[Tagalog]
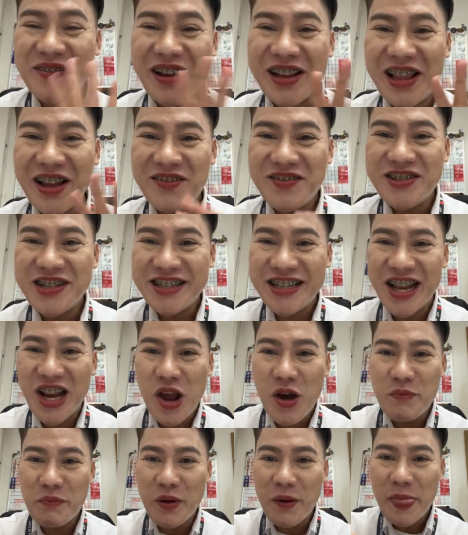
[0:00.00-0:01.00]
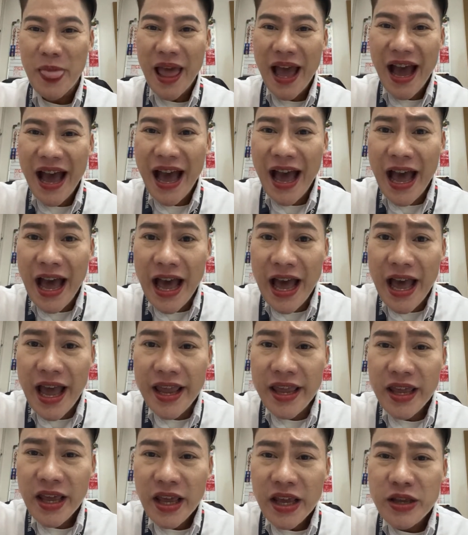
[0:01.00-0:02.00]
Madam Jean, hello po.
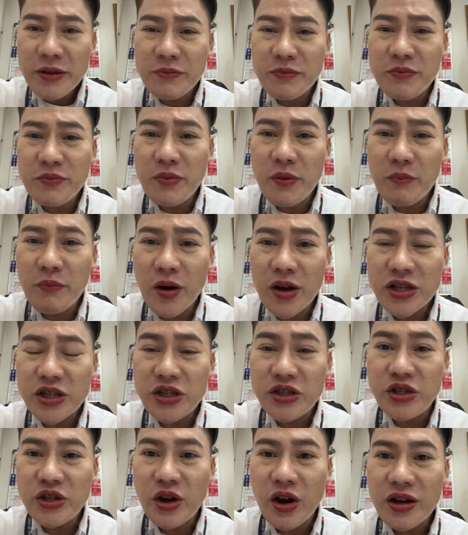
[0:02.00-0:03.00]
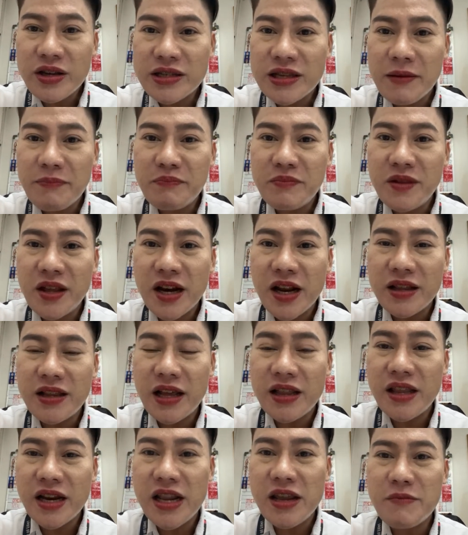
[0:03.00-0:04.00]
Hi, Boss Joseph,
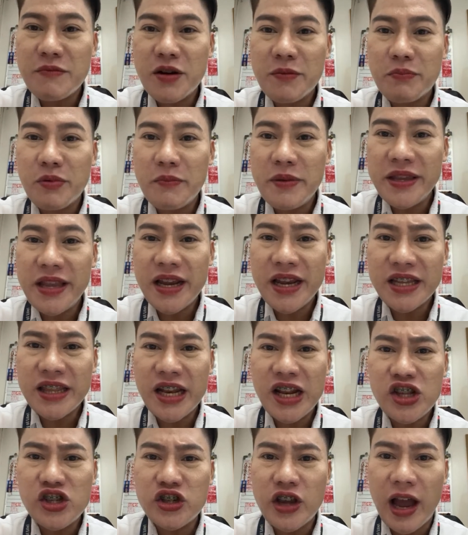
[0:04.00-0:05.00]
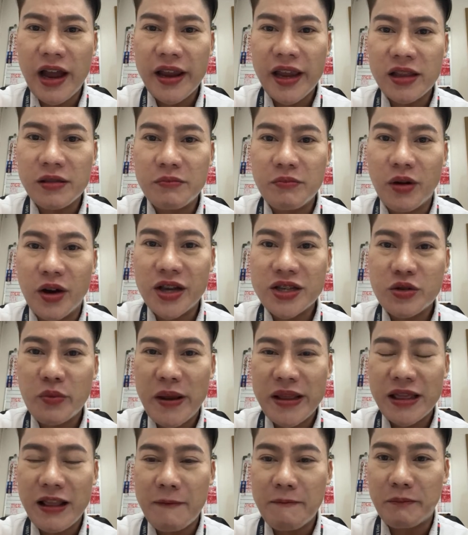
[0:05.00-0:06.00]
the dreamer po. Bigyan kita ng jacket, boss.
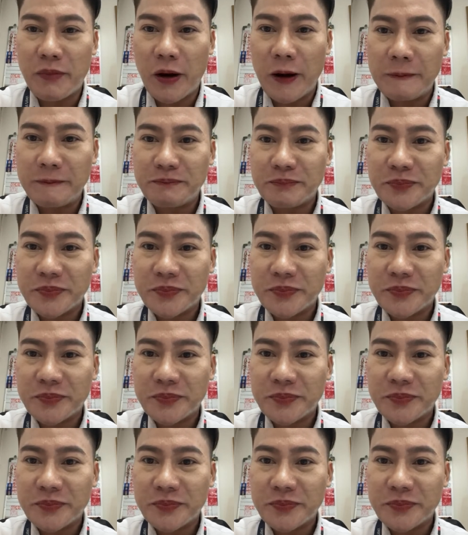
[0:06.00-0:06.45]
Wait lang po.